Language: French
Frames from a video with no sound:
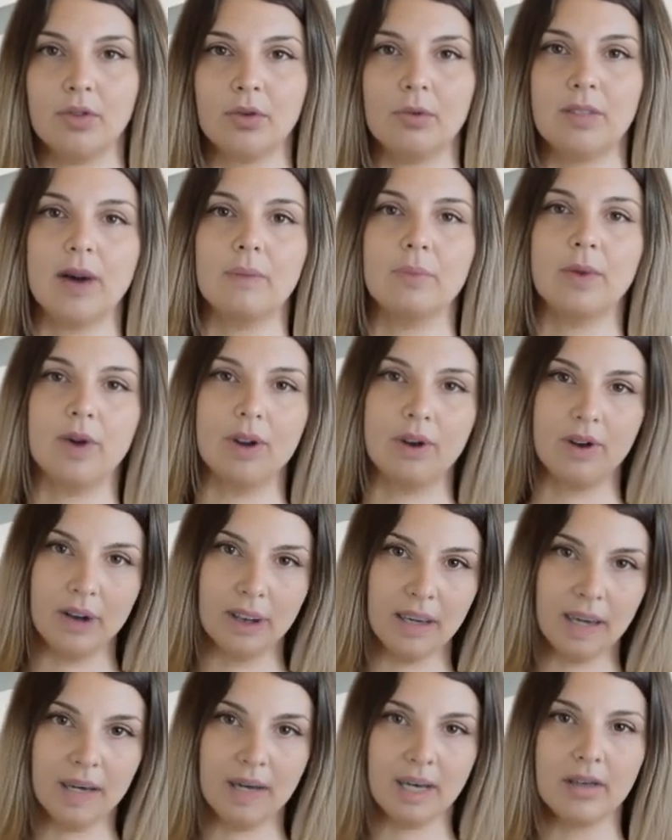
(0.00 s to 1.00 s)
Tout
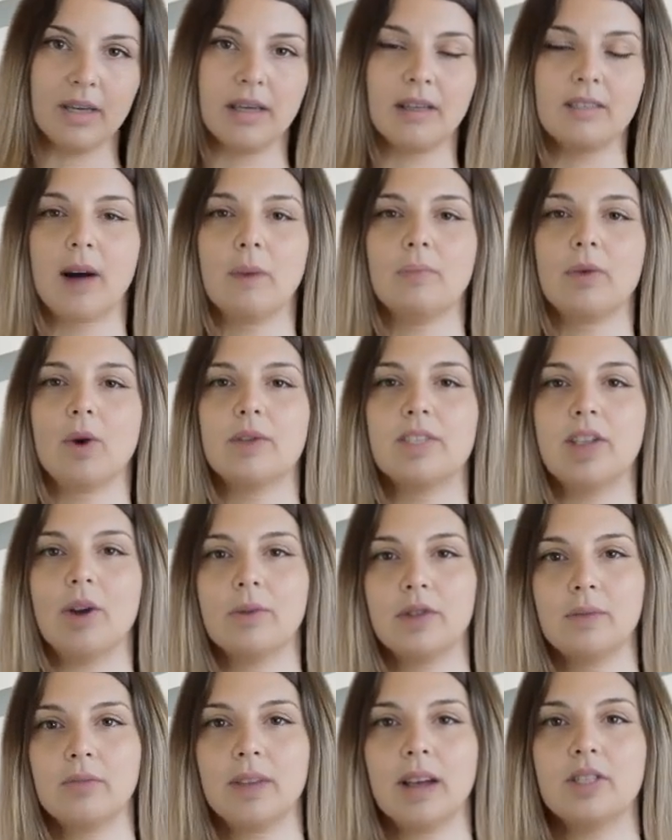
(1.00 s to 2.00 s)
d'abord, il est
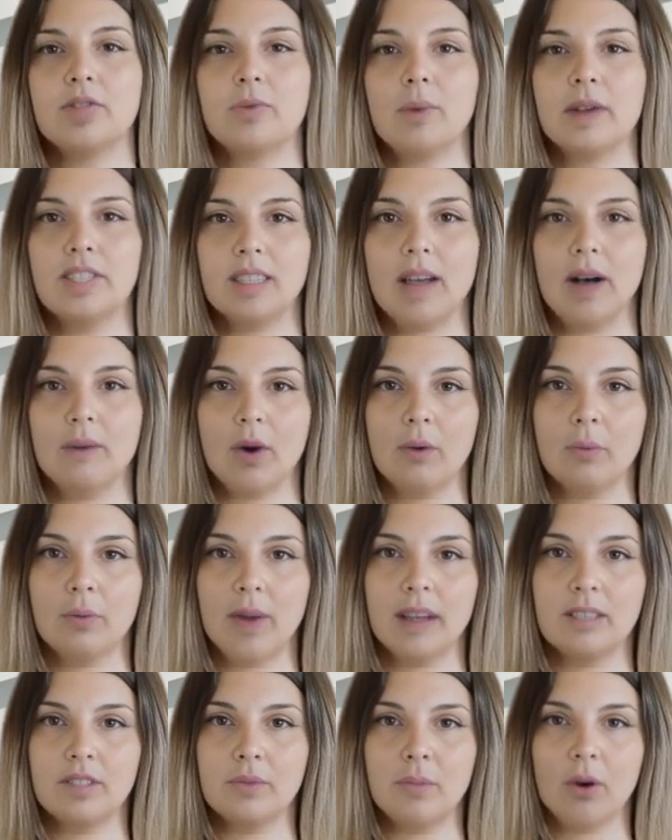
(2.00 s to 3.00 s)
important de bien choisir
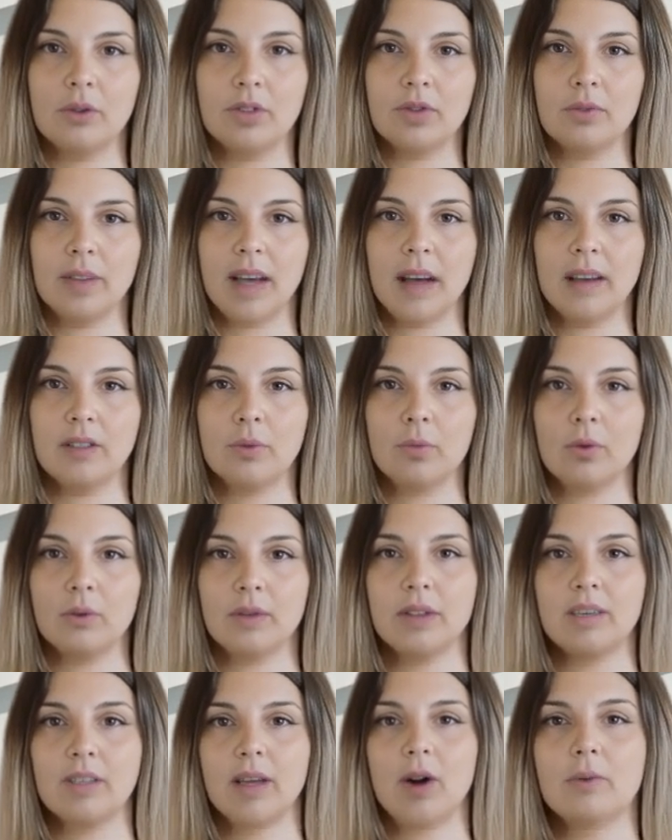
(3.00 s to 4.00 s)
l'emplacement du bien
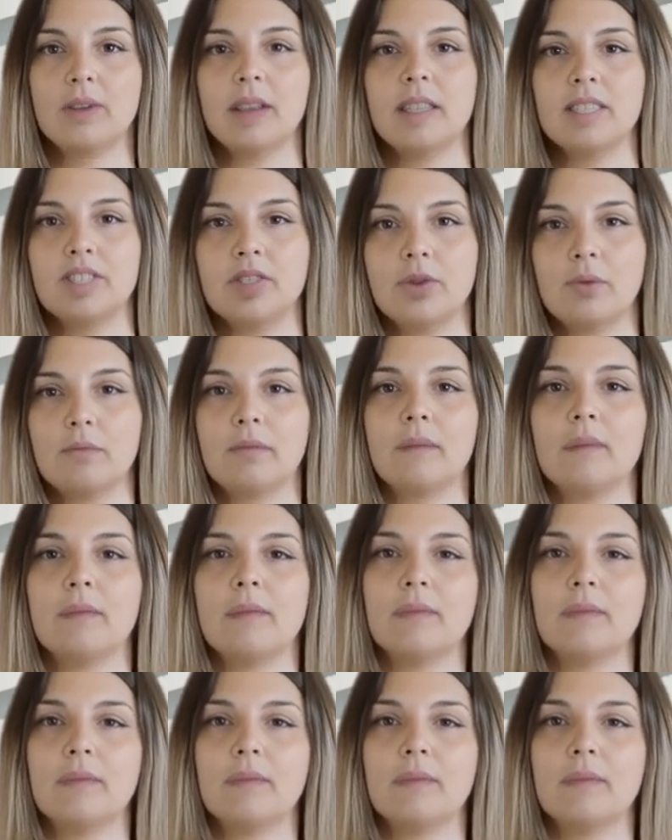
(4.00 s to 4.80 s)
immobilier en question.